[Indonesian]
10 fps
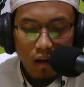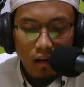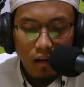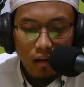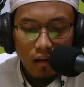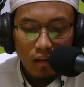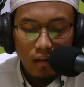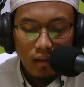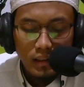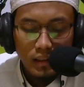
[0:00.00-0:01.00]

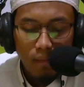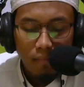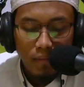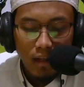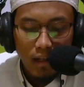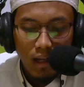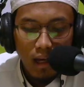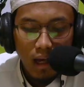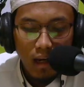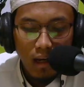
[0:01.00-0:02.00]
eh, sebabnya
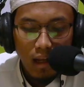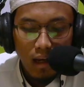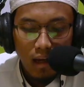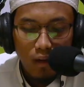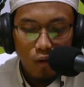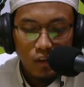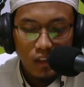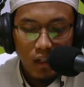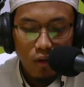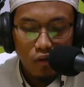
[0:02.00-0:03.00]
adalah karena
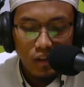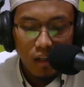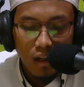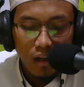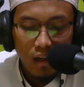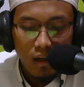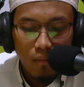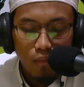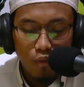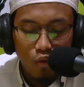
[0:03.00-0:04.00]
dosa-dosa
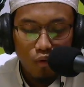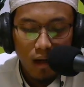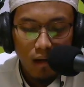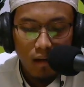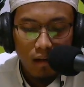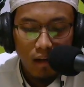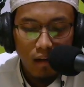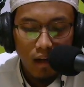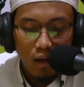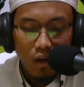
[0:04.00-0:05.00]
keburukan yang
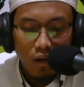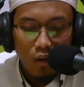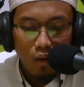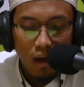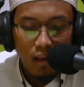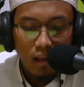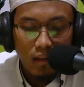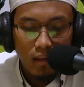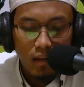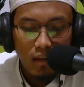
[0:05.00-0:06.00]
dilakukan oleh
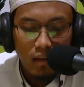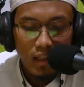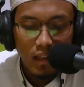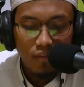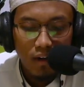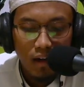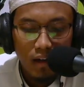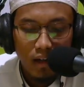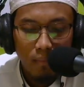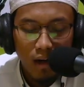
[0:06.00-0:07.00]
hati tadfa
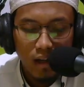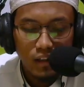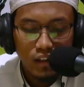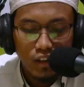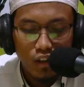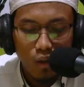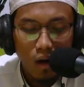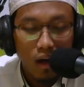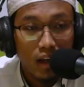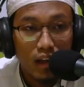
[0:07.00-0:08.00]
ila ma'asil
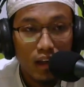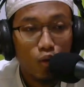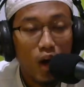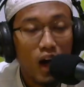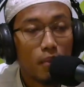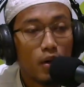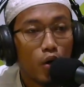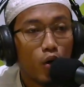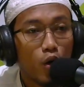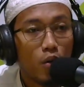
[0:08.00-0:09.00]
jawarih itu akan
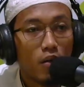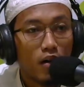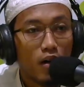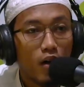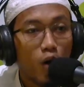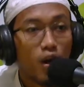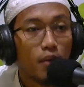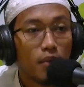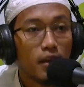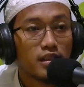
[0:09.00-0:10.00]
mendorong
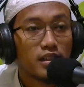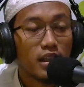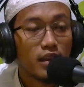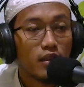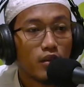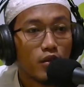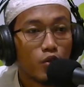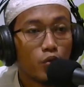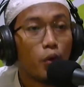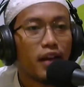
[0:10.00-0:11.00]
orang bermaksiat
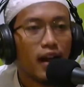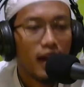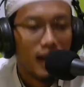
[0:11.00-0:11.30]
tubuhnya.